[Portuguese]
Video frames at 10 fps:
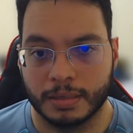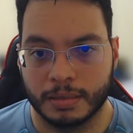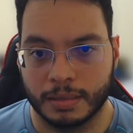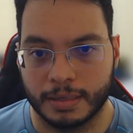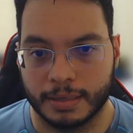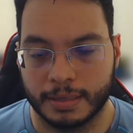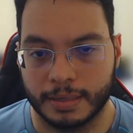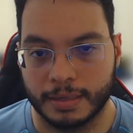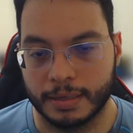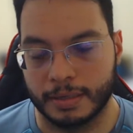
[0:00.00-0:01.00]

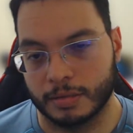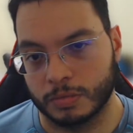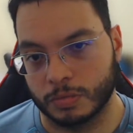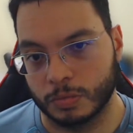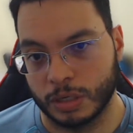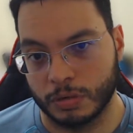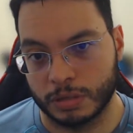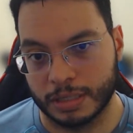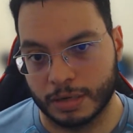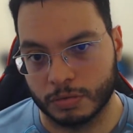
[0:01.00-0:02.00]
É, o erro
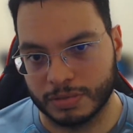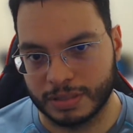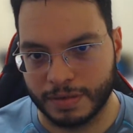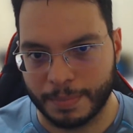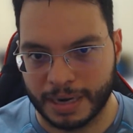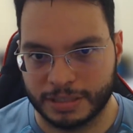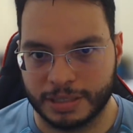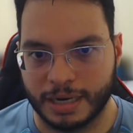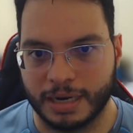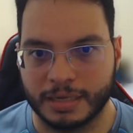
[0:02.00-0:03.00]
que dá quando você vai
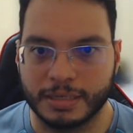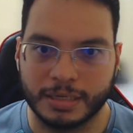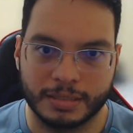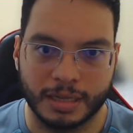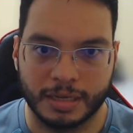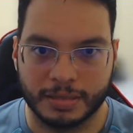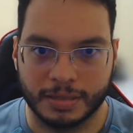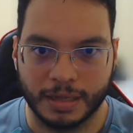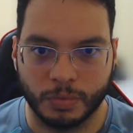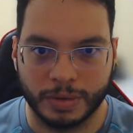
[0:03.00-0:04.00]
baixar e dá,
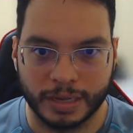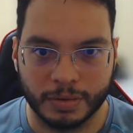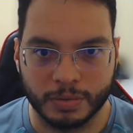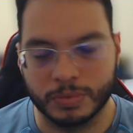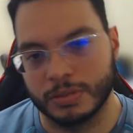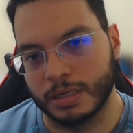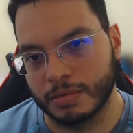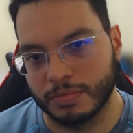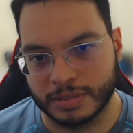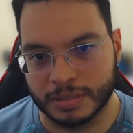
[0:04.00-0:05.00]
dá um erro e
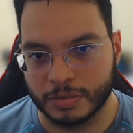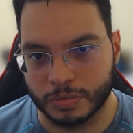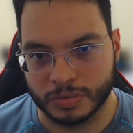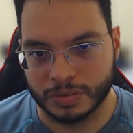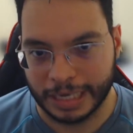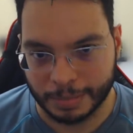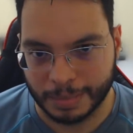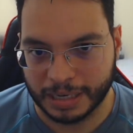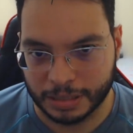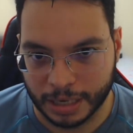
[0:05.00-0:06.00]
aí você não consegue
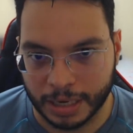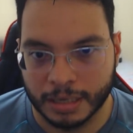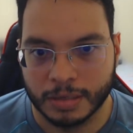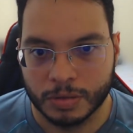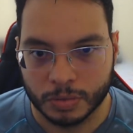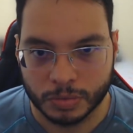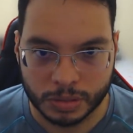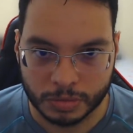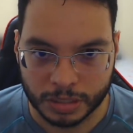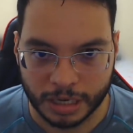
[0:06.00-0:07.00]
baixar o
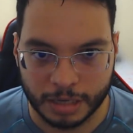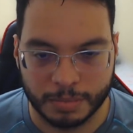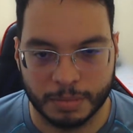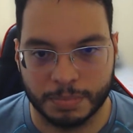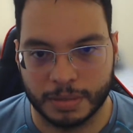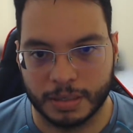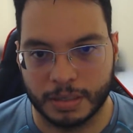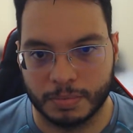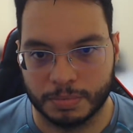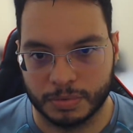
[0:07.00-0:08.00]
seu game
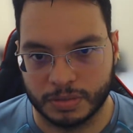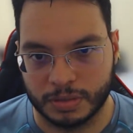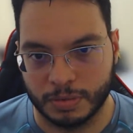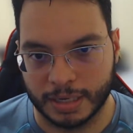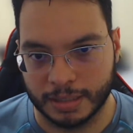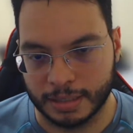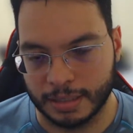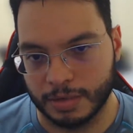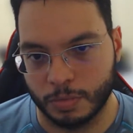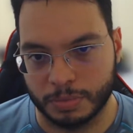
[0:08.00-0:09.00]
para o seu
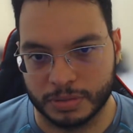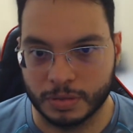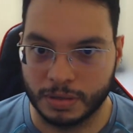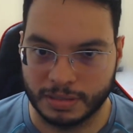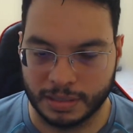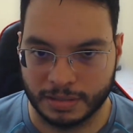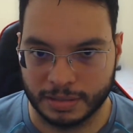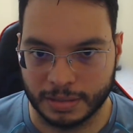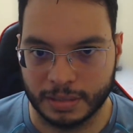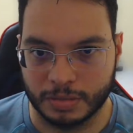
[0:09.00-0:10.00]
HD ou para o seu
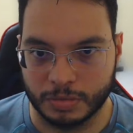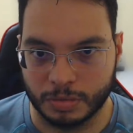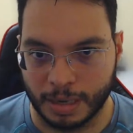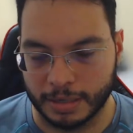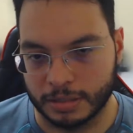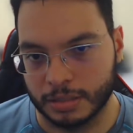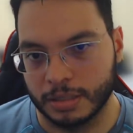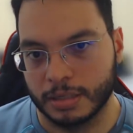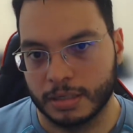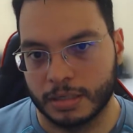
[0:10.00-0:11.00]
SSD e tudo mais.
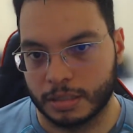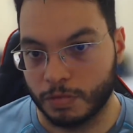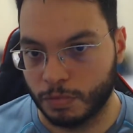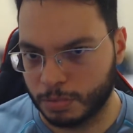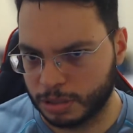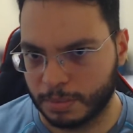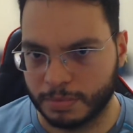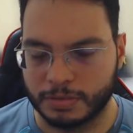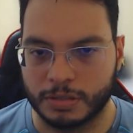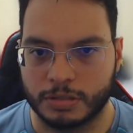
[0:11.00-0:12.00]
Então vou mostrar
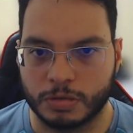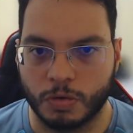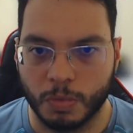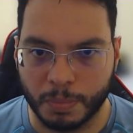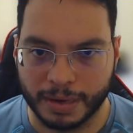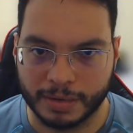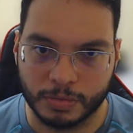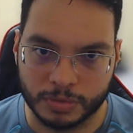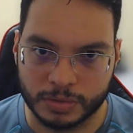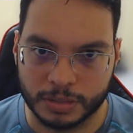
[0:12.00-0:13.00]
para vocês como é que
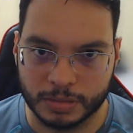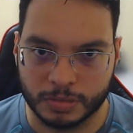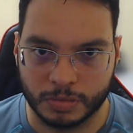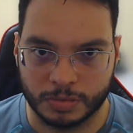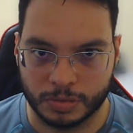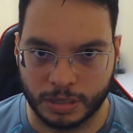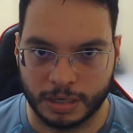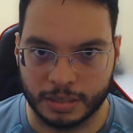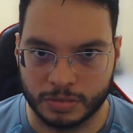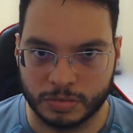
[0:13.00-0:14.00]
eu consegui
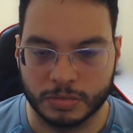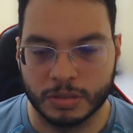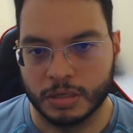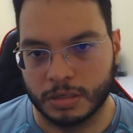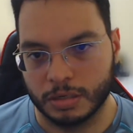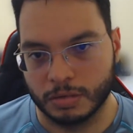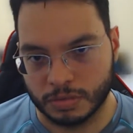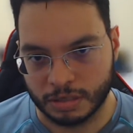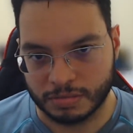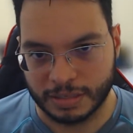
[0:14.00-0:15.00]
solucionar isso. Não
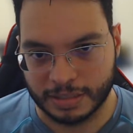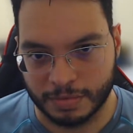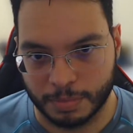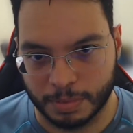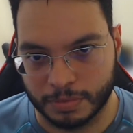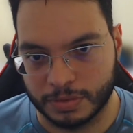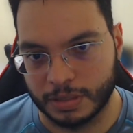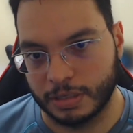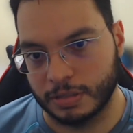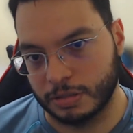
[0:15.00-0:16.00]
sei se vai servir para
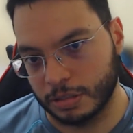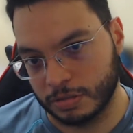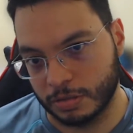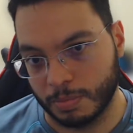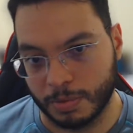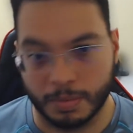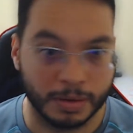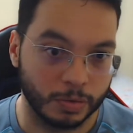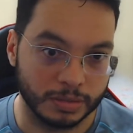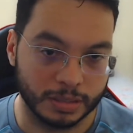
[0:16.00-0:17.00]
vocês. Isso é
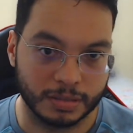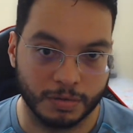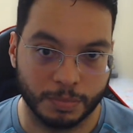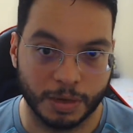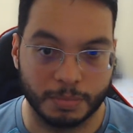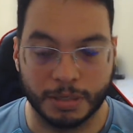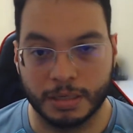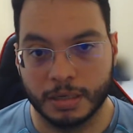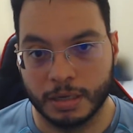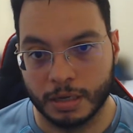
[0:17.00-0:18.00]
uma coisa que serviu para
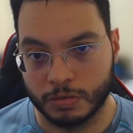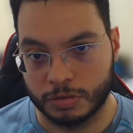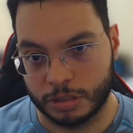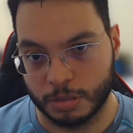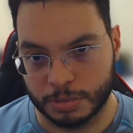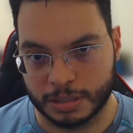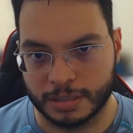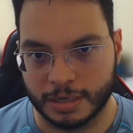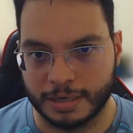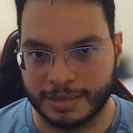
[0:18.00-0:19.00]
mim. Eu tinha
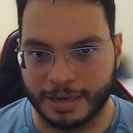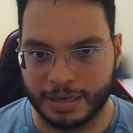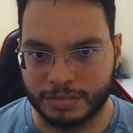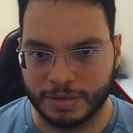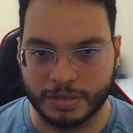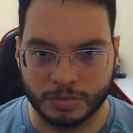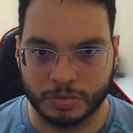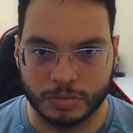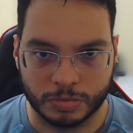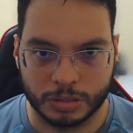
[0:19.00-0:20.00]
pesquisado na internet
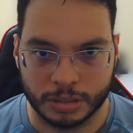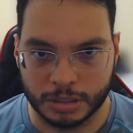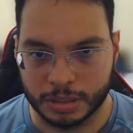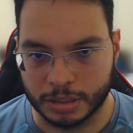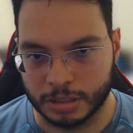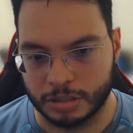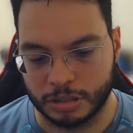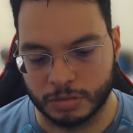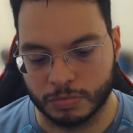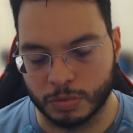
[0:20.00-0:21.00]
vários outros que
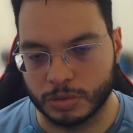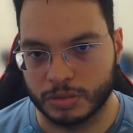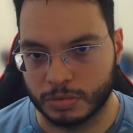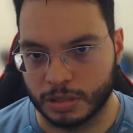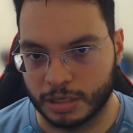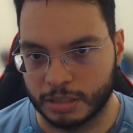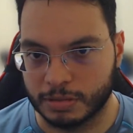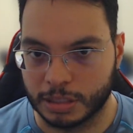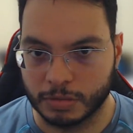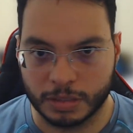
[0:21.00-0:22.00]
tinham outras
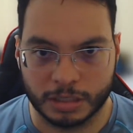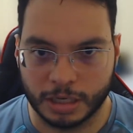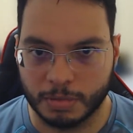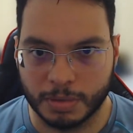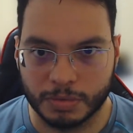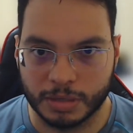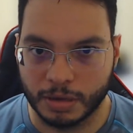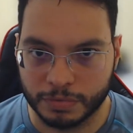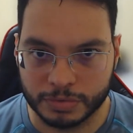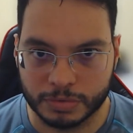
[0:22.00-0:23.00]
alternativas que eu testei no meu e
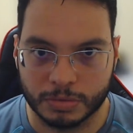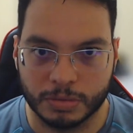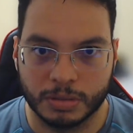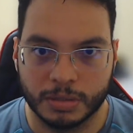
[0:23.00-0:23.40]
não funcionou.